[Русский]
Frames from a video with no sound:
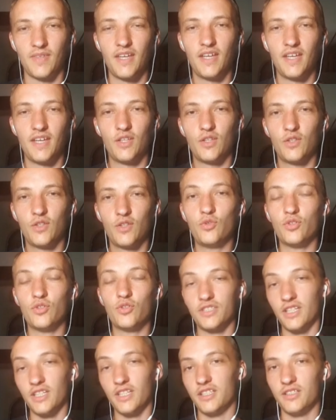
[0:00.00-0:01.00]
Ну,
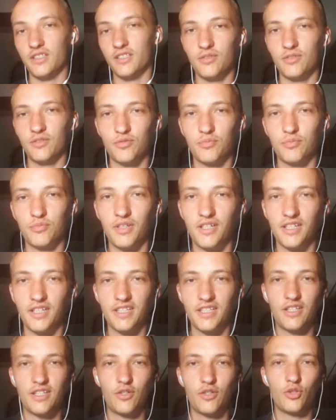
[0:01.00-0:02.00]
кстати, вот переходя к
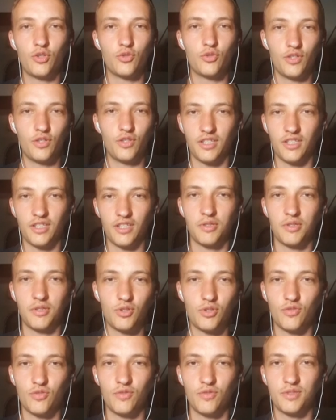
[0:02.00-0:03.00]
Акорину, я так понимаю, что вы
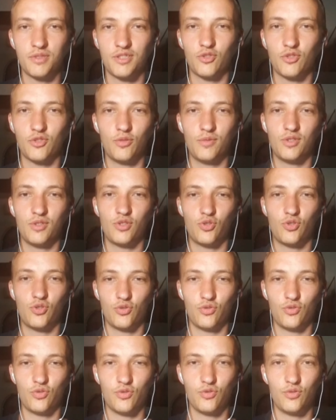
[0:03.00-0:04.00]
познакомились
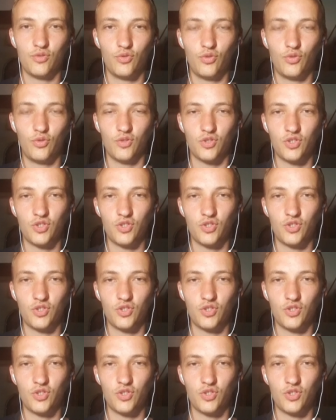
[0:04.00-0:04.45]
еще до Анжи,